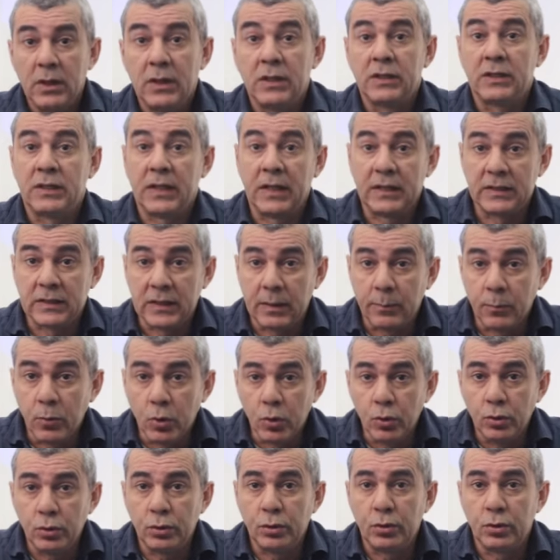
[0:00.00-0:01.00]
stressa
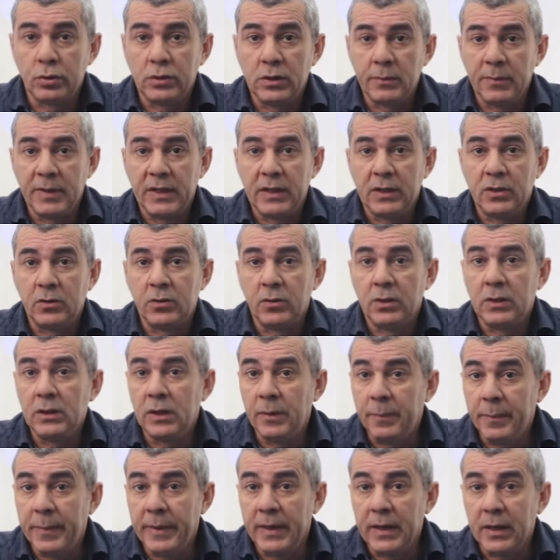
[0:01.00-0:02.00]
molto di meno il
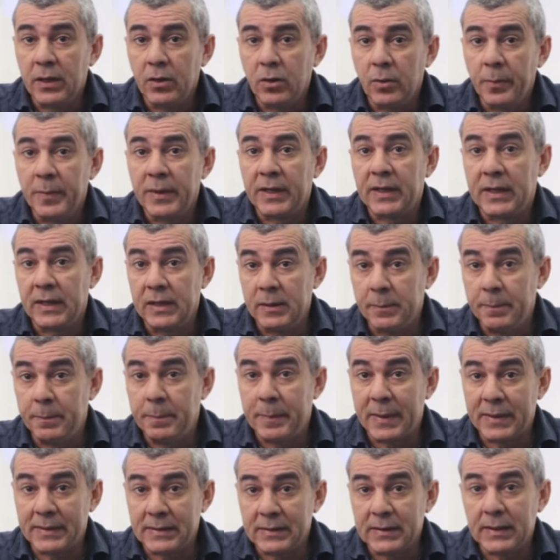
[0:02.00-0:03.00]
pelo perché il
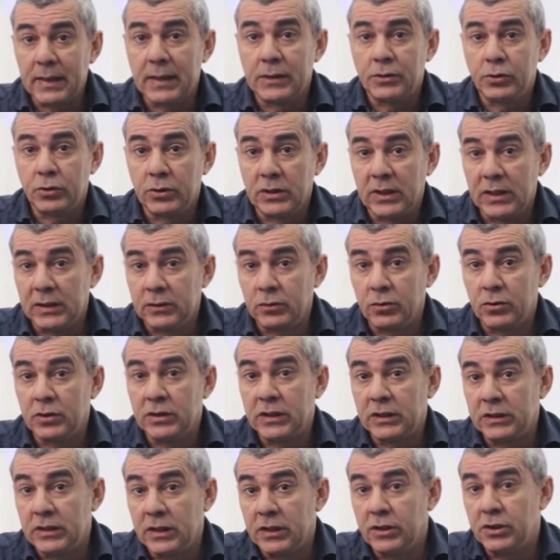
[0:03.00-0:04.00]
passaggio della
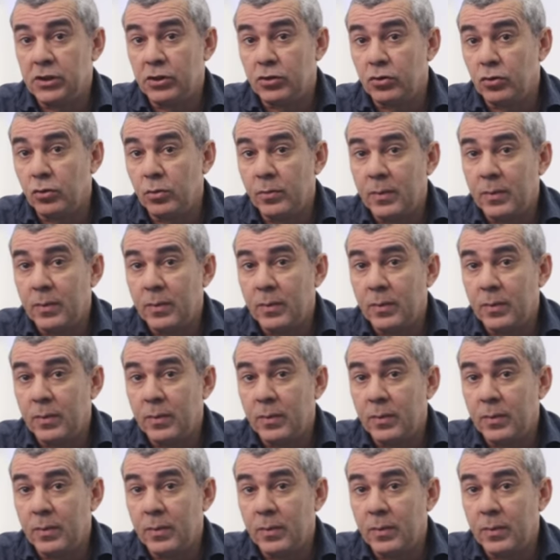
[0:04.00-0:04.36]
tosatrice sul